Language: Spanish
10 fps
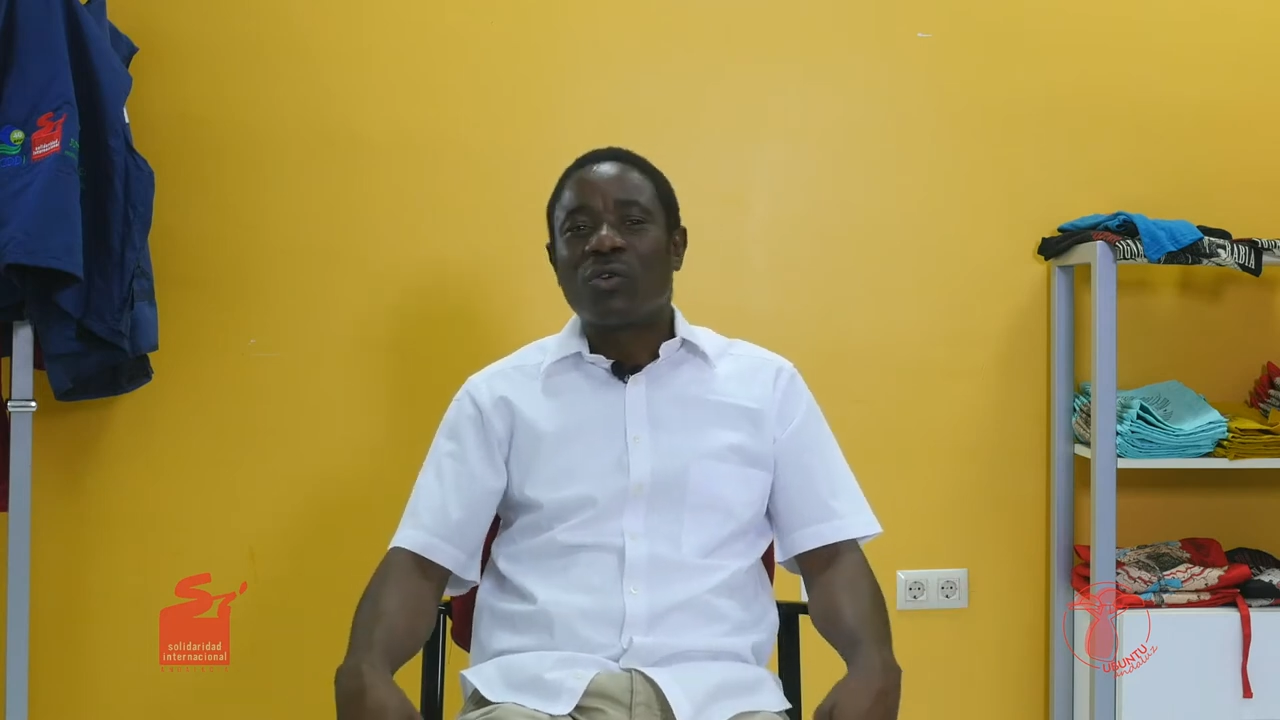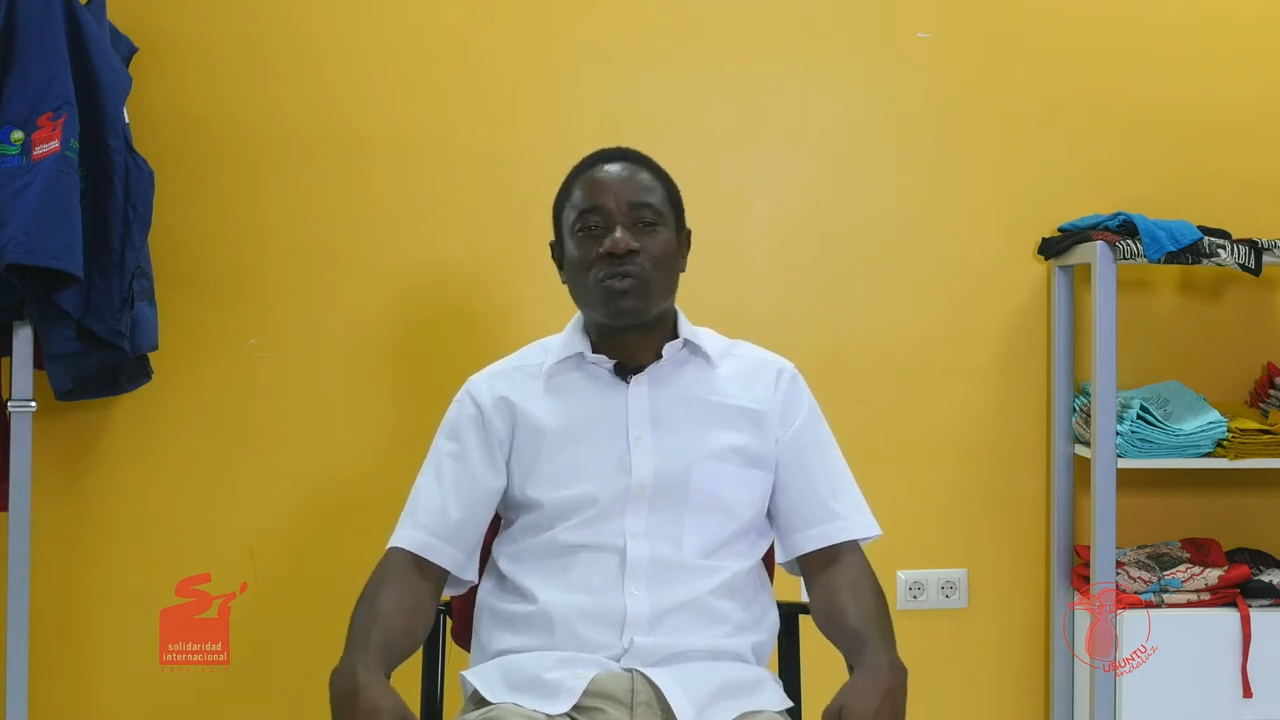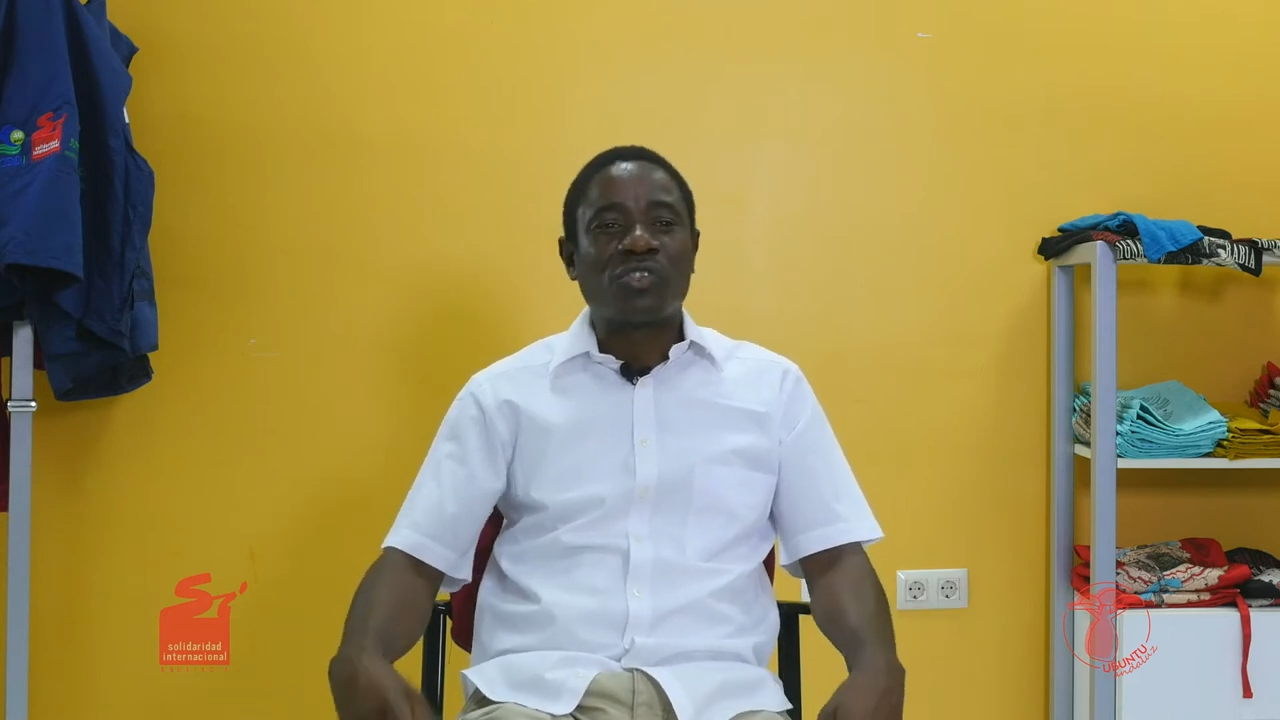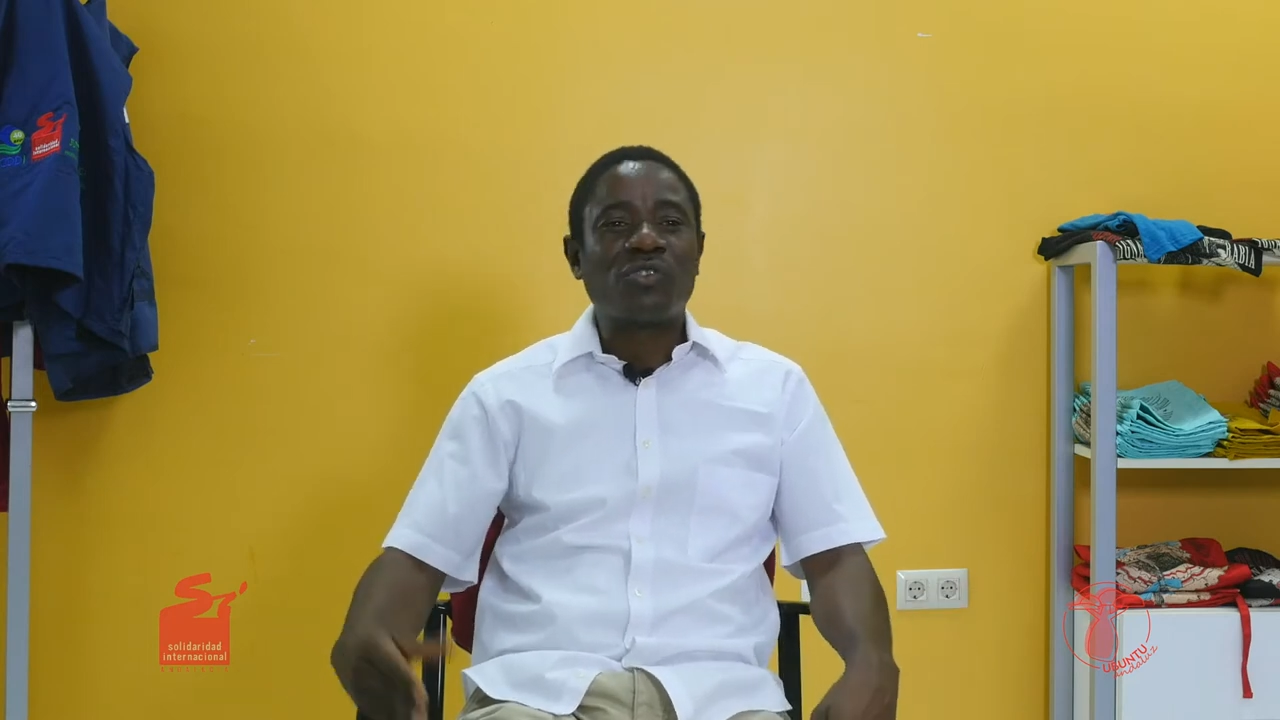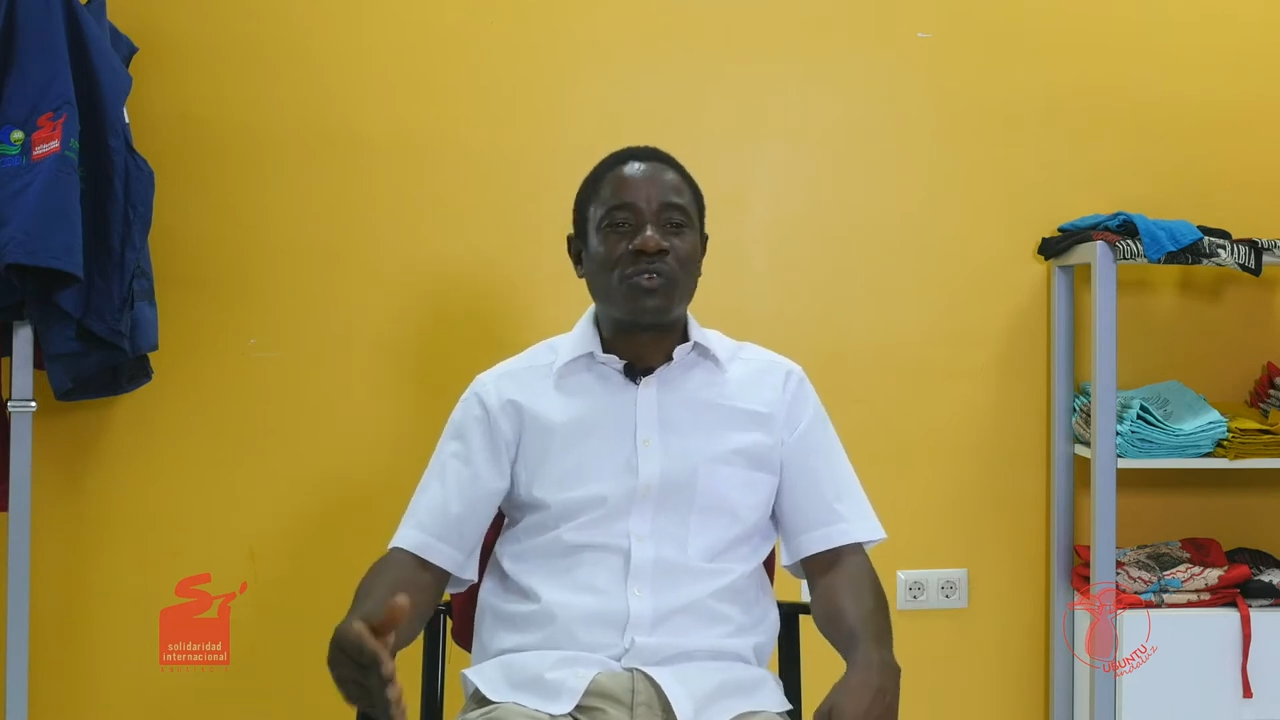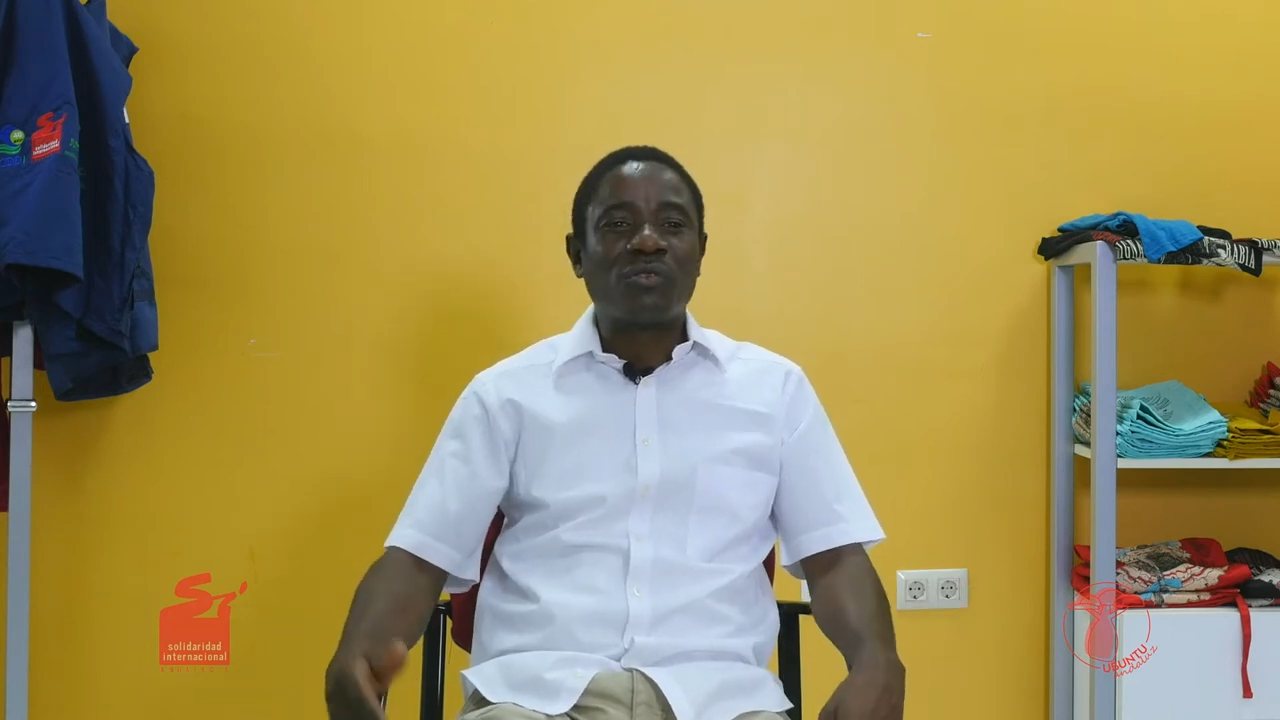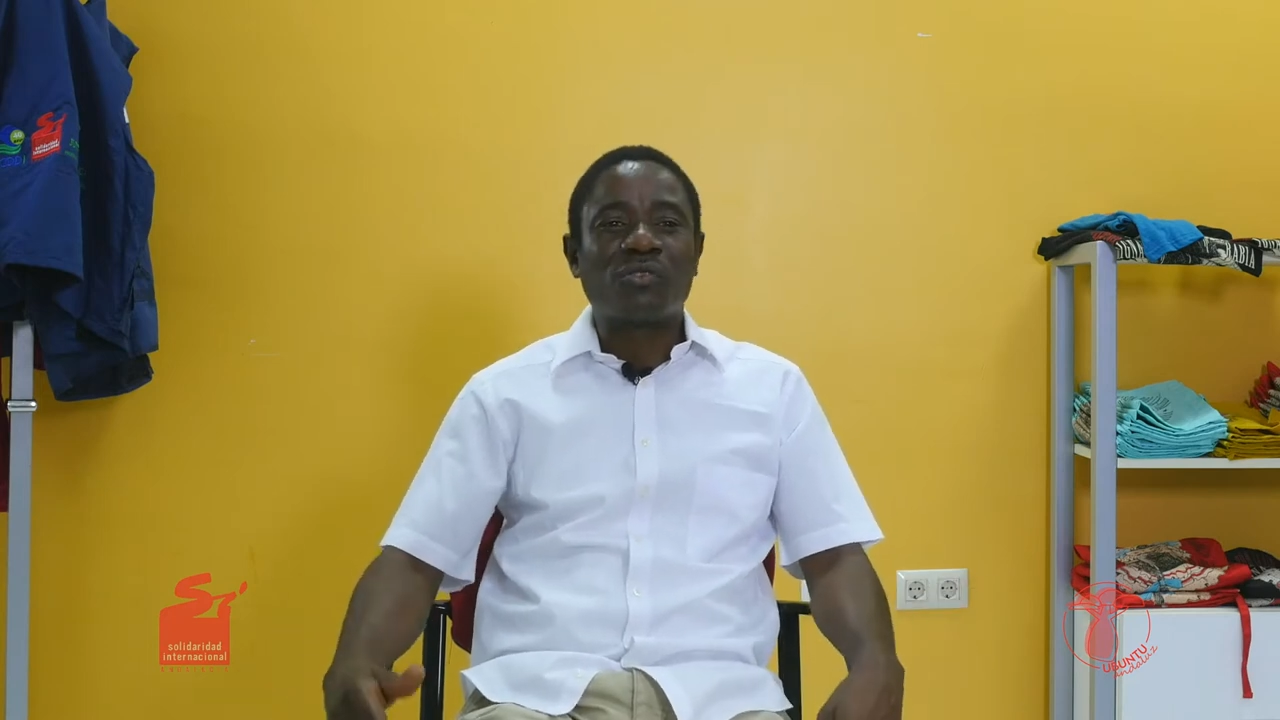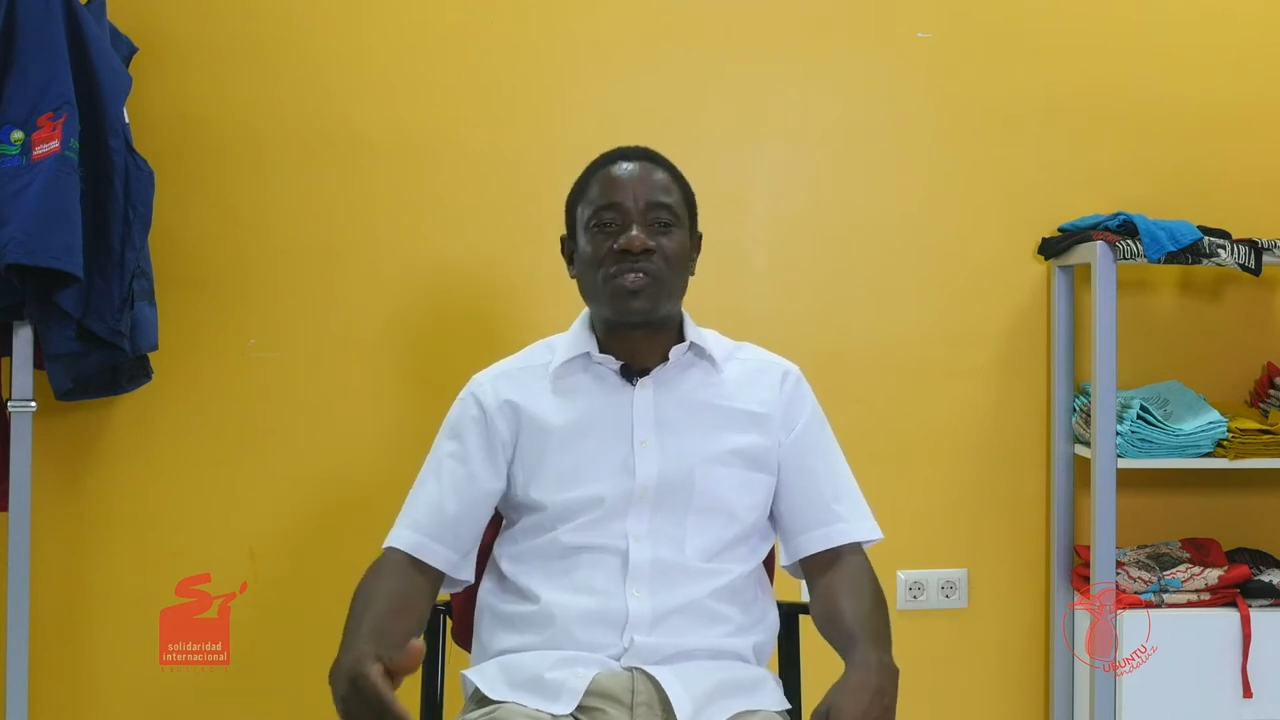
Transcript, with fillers: o si no,